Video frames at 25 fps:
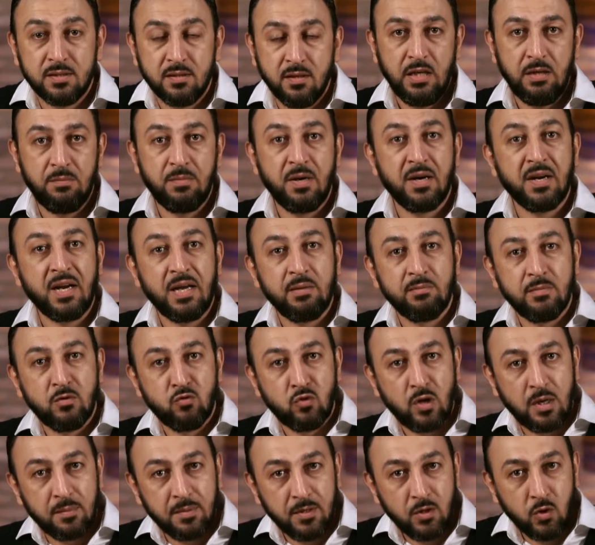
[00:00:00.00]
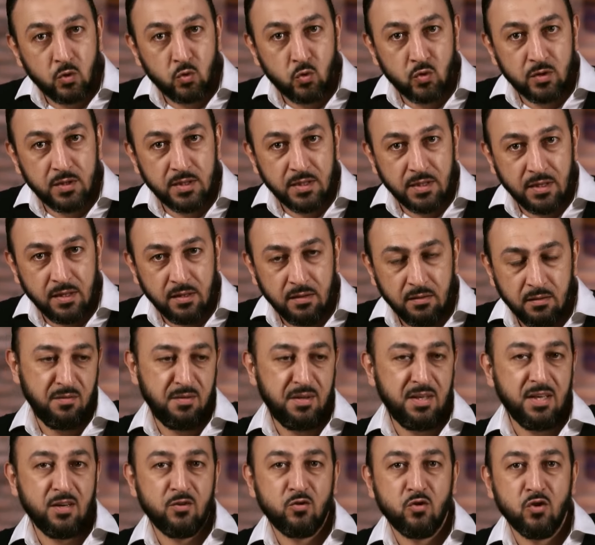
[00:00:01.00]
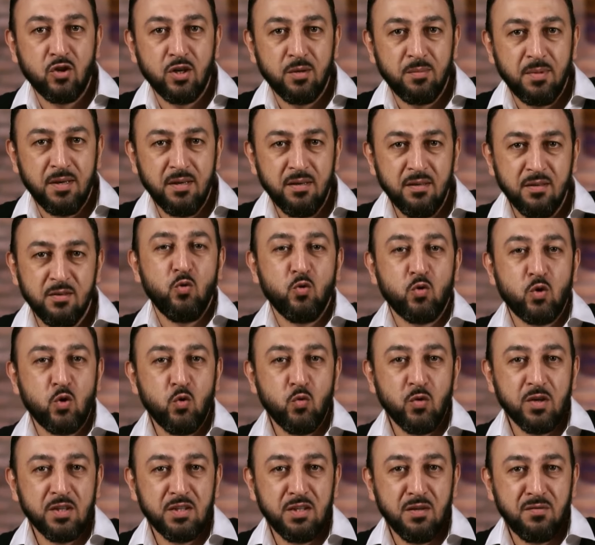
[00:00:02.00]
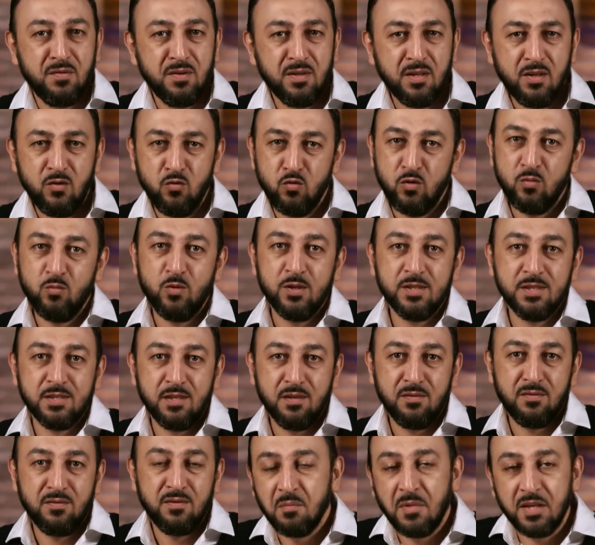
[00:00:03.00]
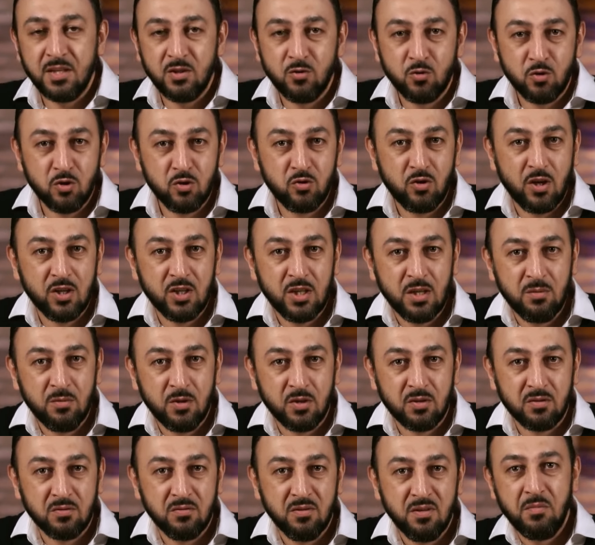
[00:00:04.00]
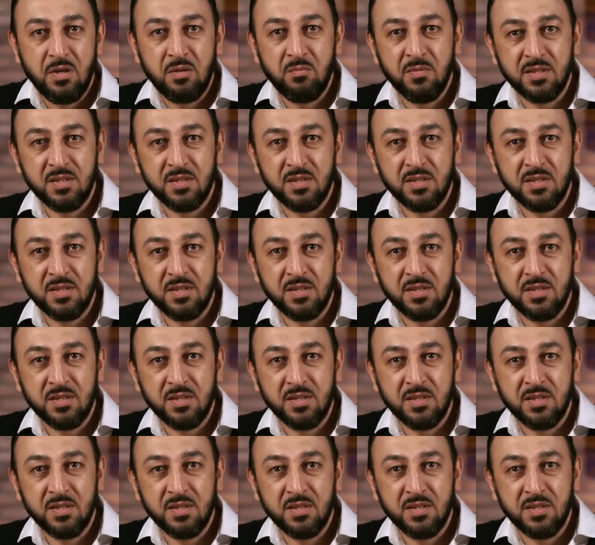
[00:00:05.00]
عباره عن بوابه حدوديه فيها كلبه وقوه دفع وموظف من يريد ان يمر من